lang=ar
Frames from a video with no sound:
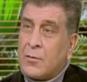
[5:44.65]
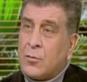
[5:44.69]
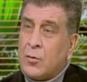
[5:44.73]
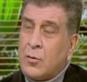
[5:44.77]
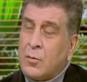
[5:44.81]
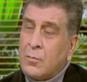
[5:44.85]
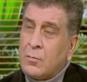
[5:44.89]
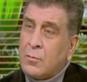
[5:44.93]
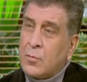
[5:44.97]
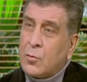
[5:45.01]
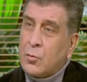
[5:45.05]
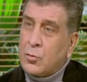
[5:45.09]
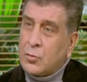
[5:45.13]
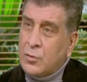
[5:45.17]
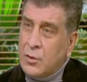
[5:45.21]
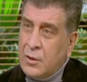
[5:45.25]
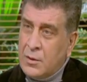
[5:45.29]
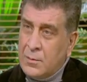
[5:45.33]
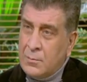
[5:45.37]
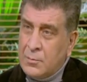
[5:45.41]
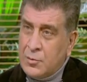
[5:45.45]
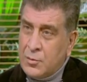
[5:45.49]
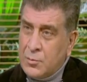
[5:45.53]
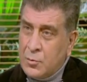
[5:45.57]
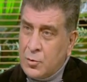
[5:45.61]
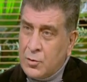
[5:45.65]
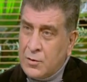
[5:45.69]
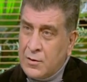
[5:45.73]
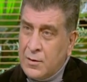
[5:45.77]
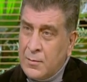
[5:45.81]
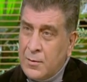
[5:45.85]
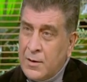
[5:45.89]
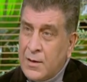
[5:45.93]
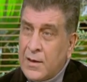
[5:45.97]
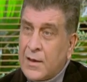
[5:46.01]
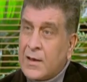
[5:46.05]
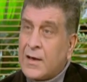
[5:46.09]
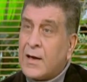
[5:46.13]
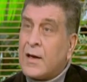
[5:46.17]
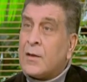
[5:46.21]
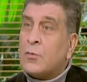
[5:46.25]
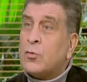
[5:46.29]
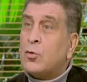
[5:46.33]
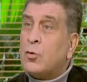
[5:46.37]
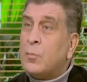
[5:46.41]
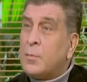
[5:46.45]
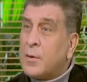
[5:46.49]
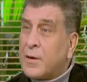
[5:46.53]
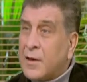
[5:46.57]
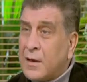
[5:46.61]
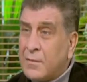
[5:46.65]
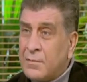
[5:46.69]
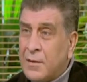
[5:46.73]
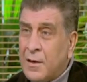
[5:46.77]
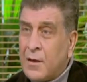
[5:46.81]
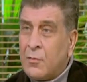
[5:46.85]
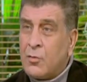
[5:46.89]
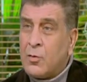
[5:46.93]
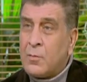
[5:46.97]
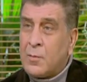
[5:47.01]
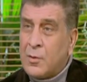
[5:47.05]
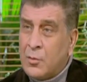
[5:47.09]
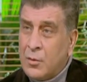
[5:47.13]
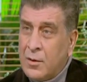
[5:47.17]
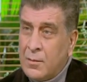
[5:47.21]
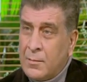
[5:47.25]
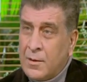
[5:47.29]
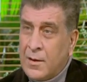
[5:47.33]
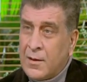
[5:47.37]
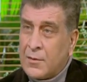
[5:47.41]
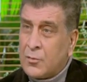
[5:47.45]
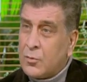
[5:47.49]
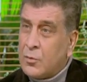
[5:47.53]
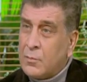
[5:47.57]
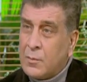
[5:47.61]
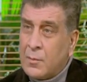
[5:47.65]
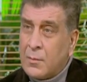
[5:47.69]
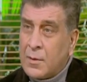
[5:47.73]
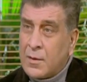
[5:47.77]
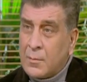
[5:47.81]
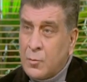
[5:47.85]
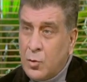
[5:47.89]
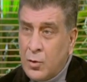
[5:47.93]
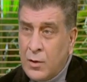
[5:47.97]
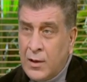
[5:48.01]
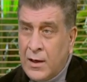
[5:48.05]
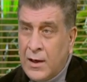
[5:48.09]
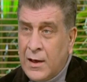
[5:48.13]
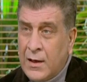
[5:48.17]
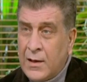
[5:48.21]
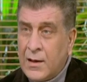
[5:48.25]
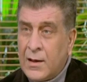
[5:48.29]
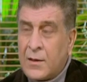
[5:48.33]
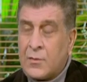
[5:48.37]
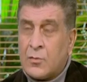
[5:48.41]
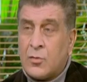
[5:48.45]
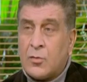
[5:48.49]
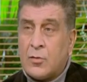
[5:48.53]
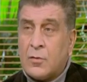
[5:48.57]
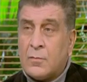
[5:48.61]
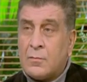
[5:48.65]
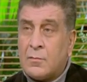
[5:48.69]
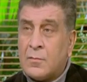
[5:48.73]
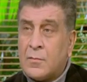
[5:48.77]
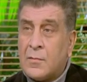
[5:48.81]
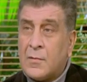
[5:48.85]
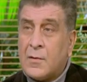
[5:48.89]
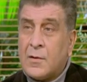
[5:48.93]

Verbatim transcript: عندهم قدرات مش مكتمله لكن عندهم الكفاءه والموهبه عندهم المجموع العالي عندهم